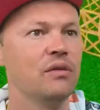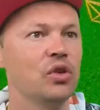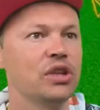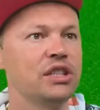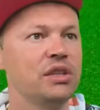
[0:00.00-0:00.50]

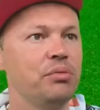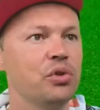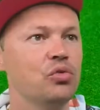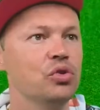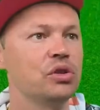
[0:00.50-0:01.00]
Вот эти
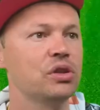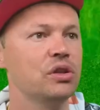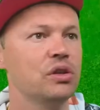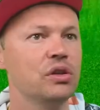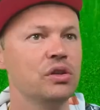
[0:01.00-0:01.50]
бегут.
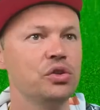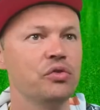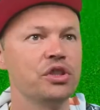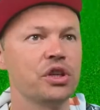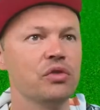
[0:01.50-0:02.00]

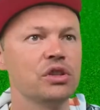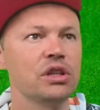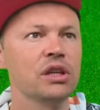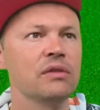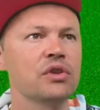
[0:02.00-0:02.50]
Чувачки, вот
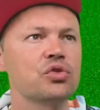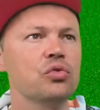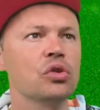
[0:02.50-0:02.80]
это я навожу.